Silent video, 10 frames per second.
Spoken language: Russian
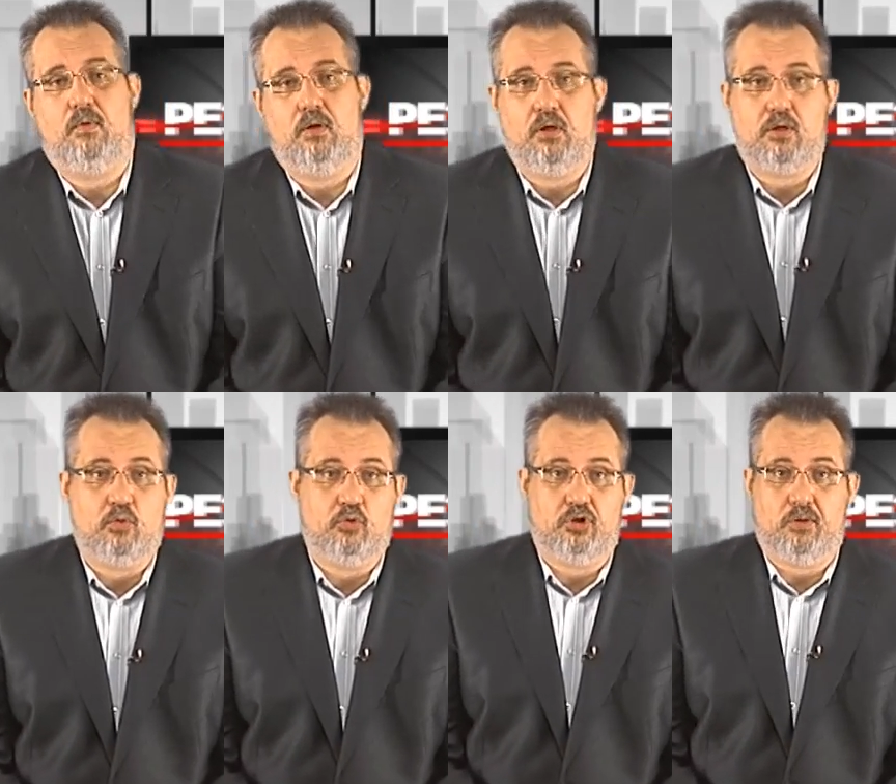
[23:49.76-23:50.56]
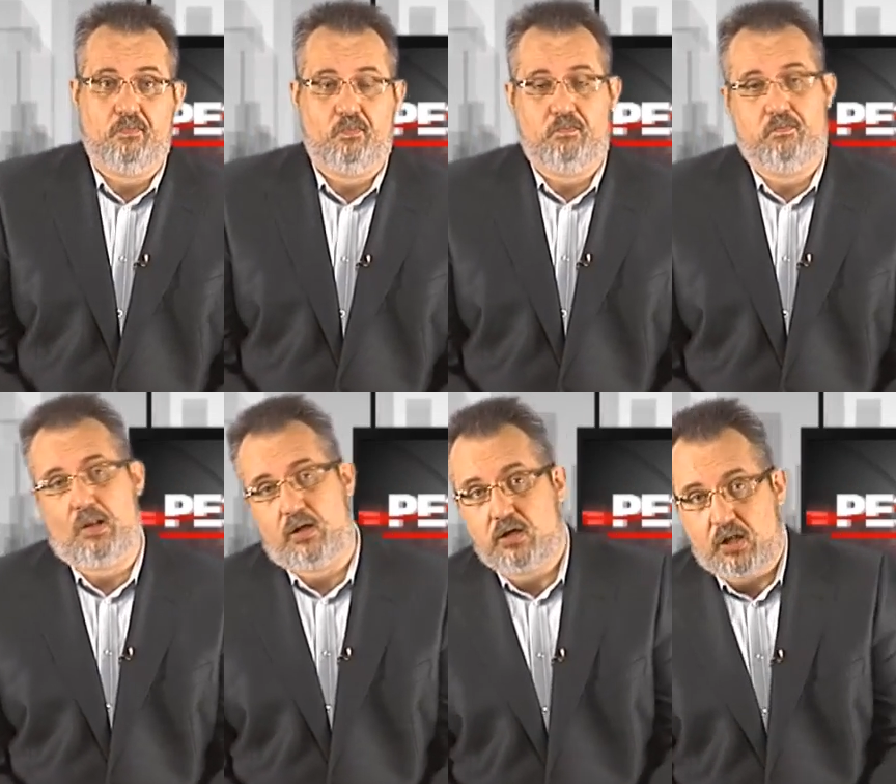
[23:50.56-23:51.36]
Я тоже в
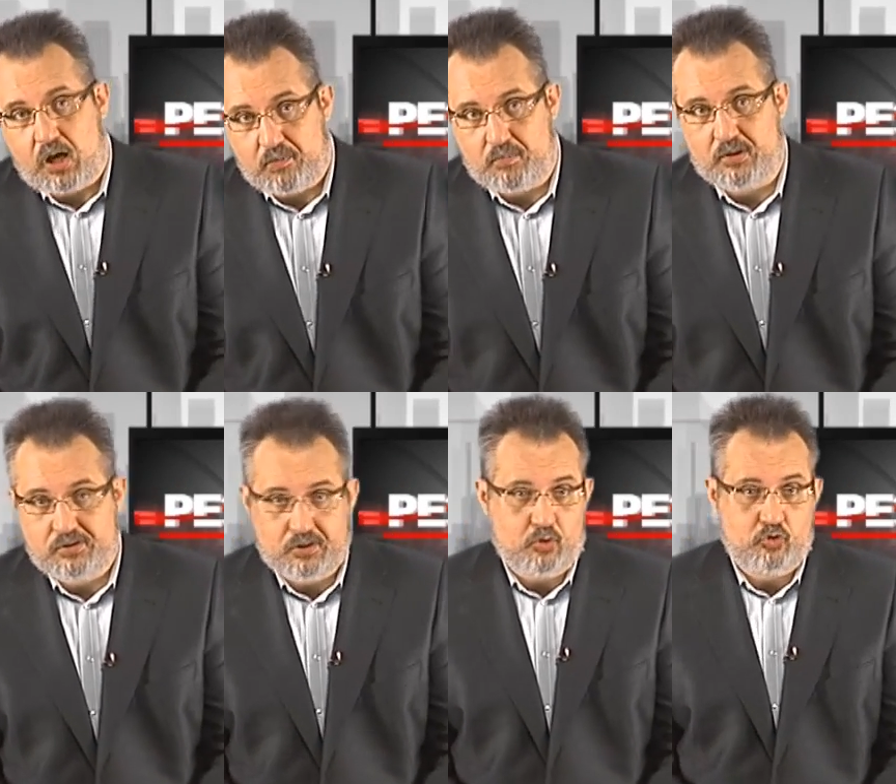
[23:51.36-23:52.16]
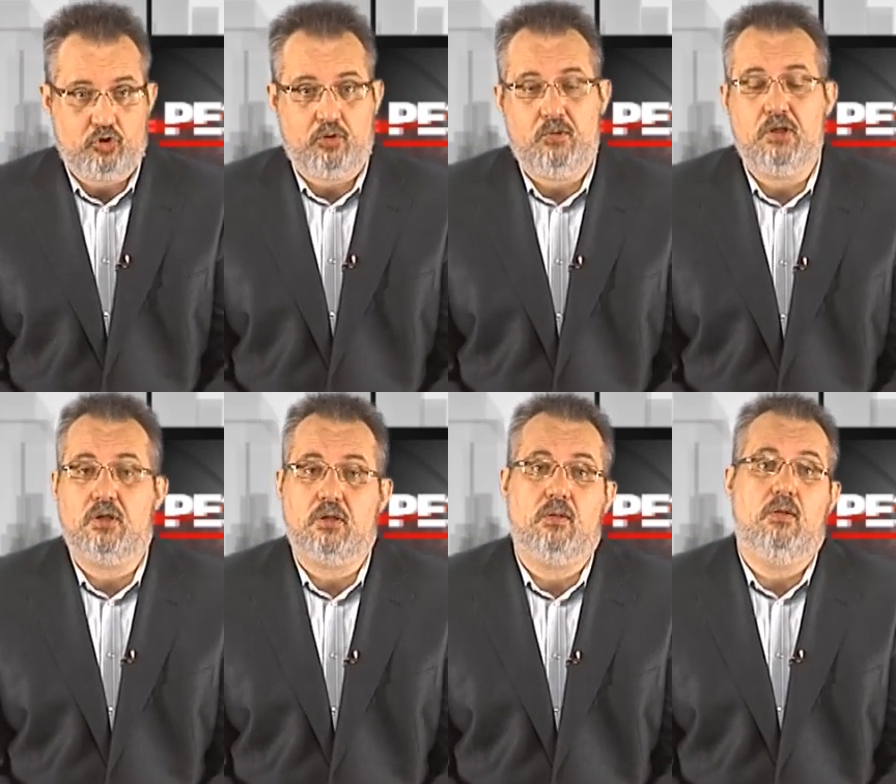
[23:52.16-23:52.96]
программе «Сеющий
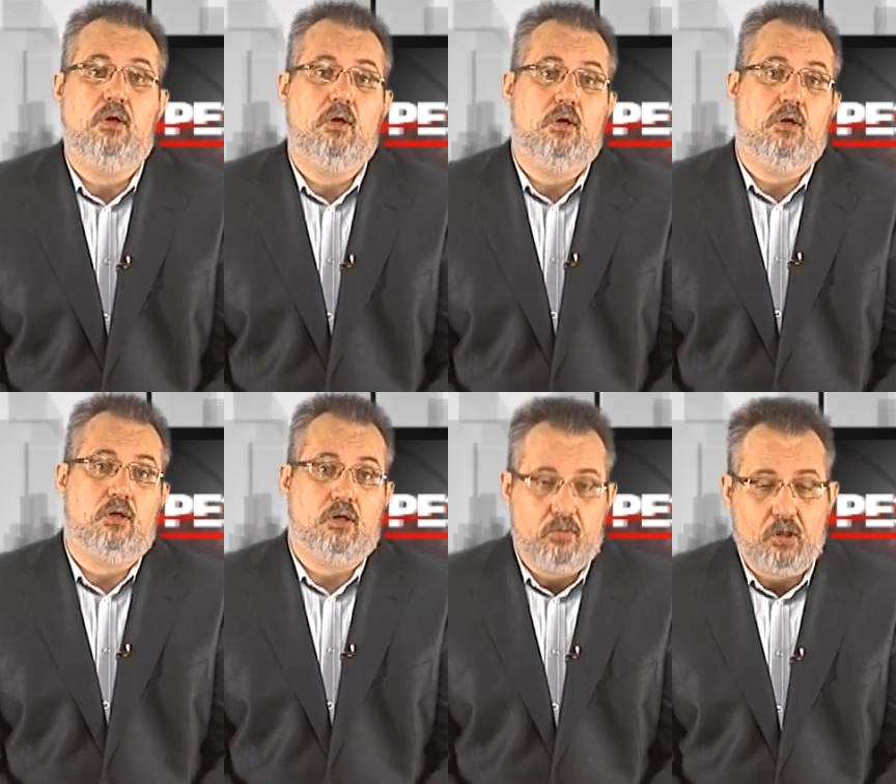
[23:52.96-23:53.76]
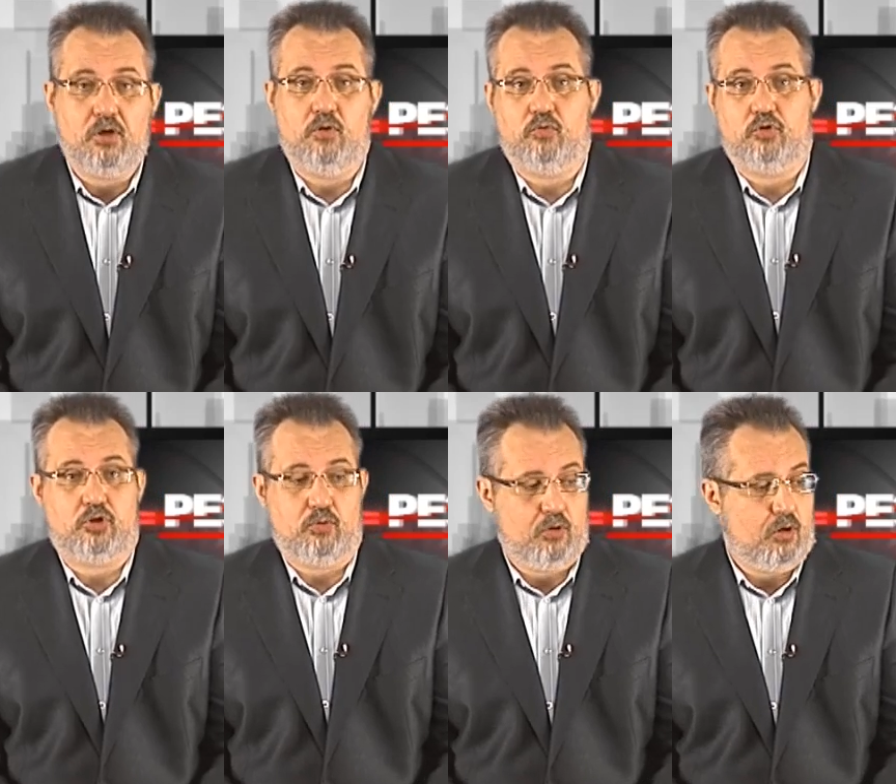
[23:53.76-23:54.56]
ветер» говорил,
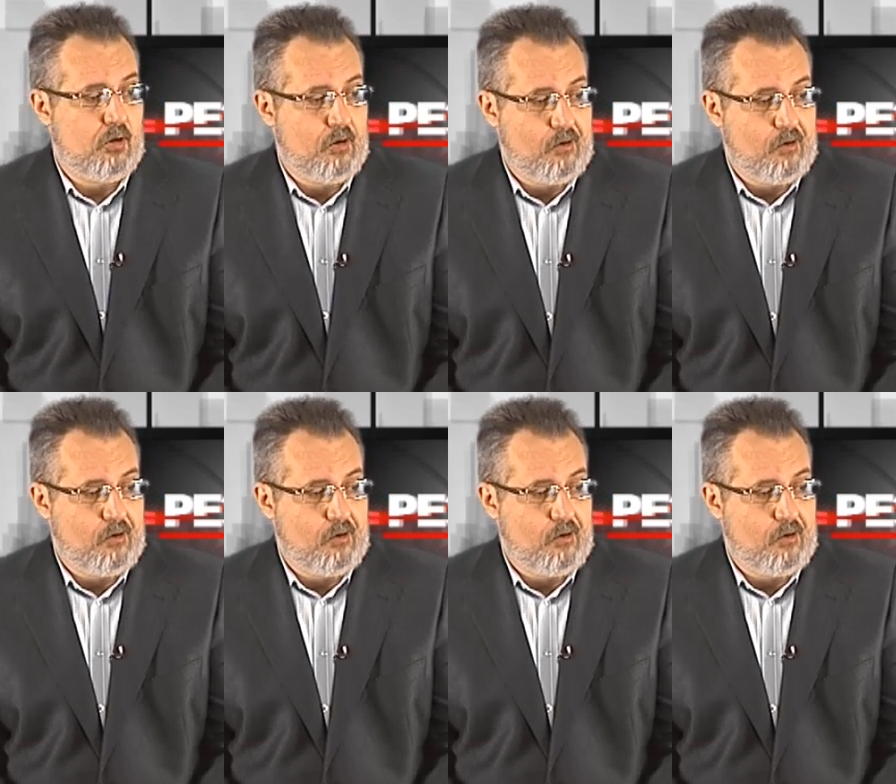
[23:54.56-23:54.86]
что